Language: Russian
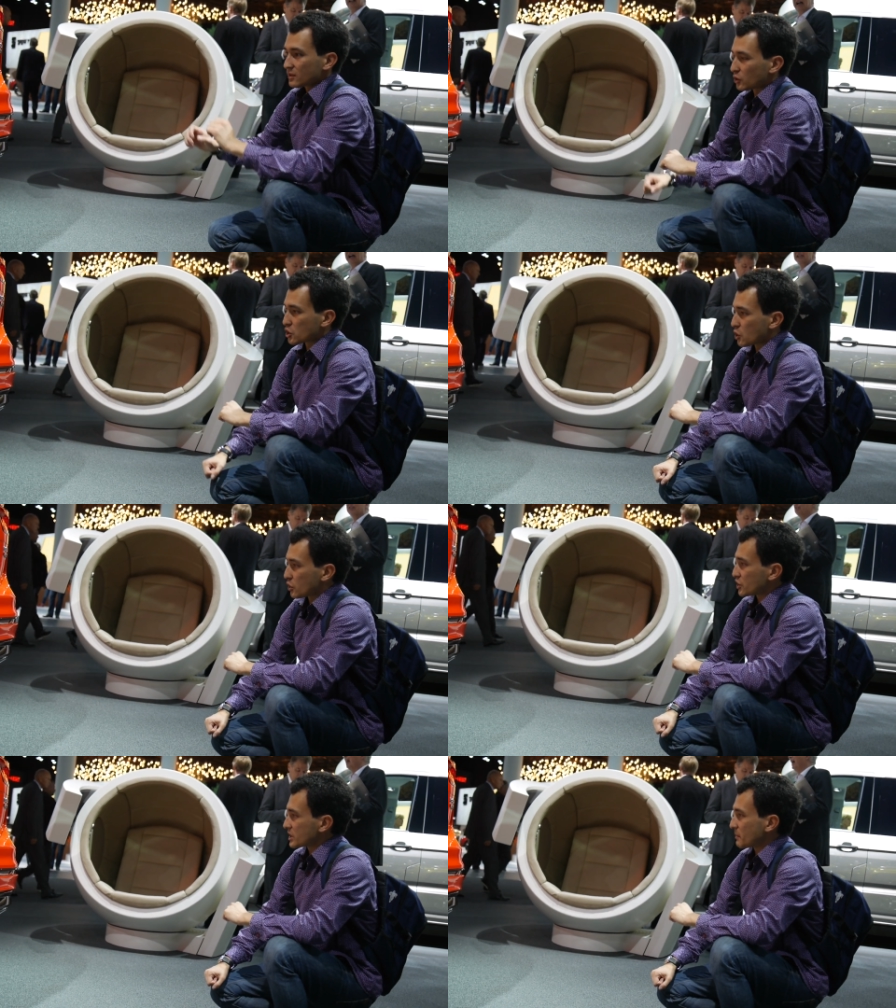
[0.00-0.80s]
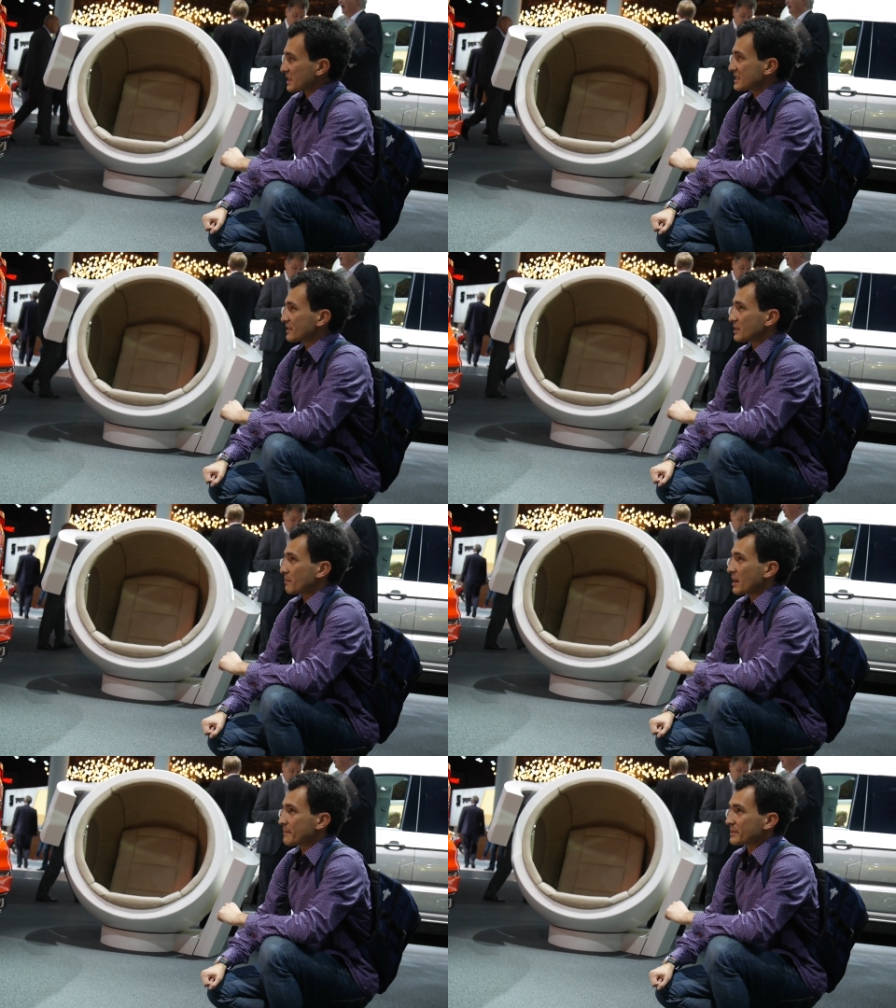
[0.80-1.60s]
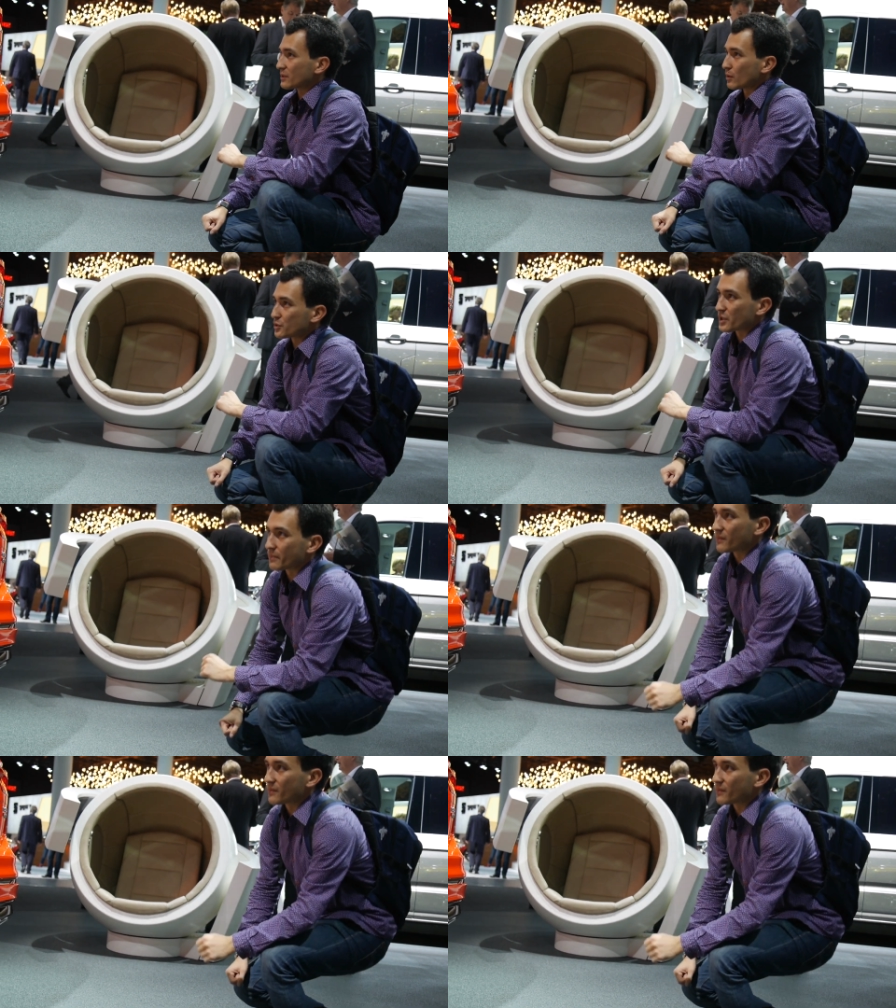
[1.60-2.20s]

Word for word: Тоже очень спортивный бампер. В общем,